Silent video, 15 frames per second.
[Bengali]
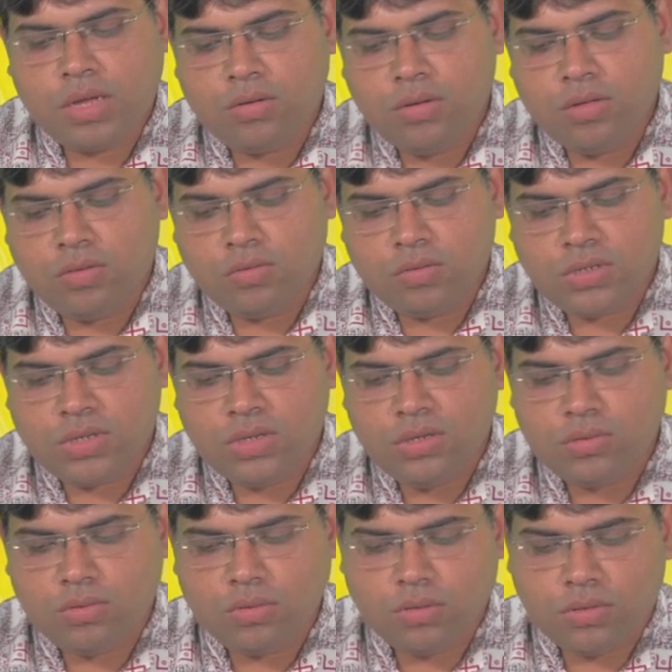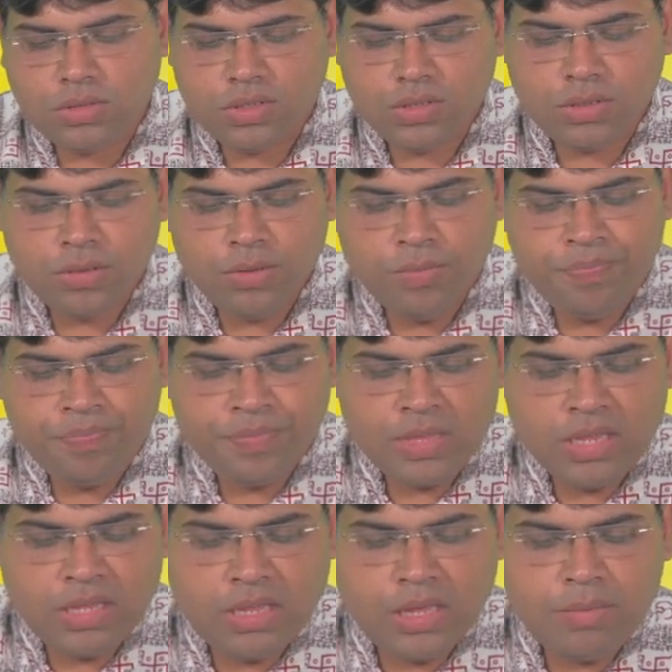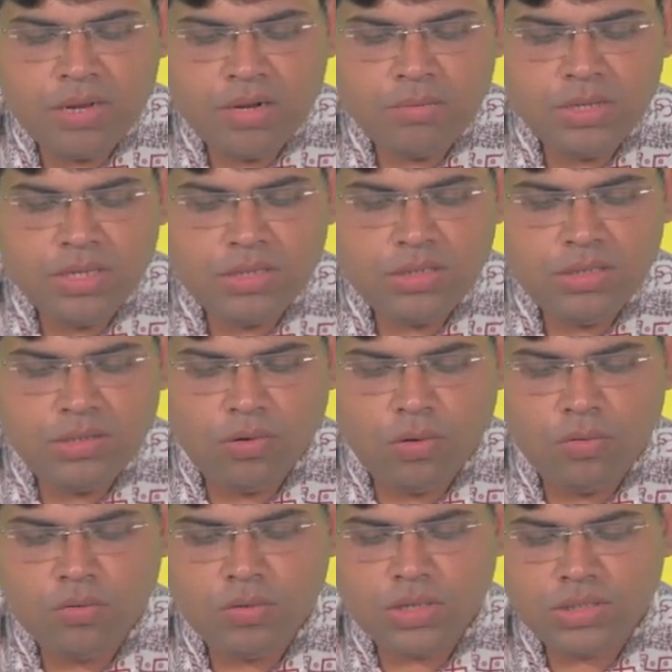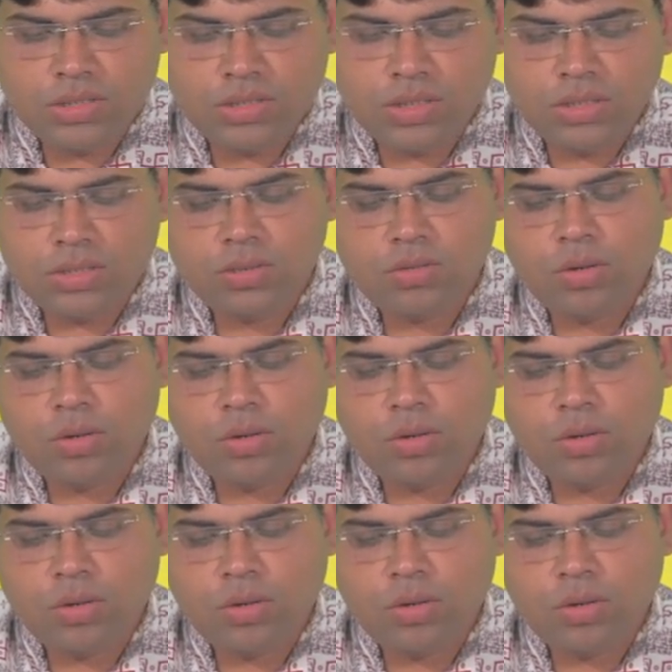মাঙ্গলিক অনুষ্ঠানের যোগ রয়েছে এবার আমি আসছি ধনু রাশিতে